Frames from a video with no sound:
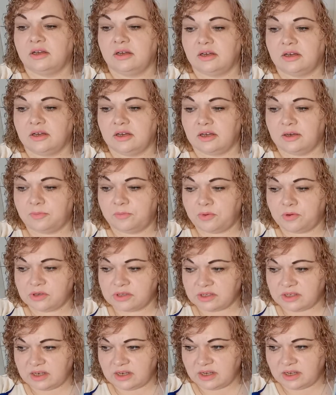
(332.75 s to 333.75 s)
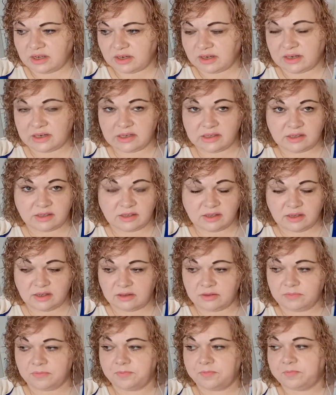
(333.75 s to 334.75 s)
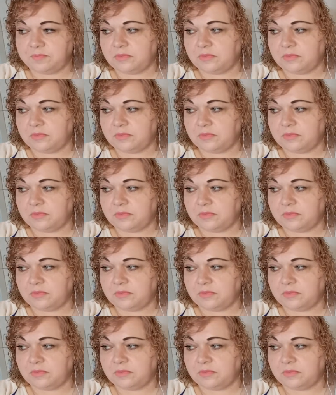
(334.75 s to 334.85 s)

э, после крестин.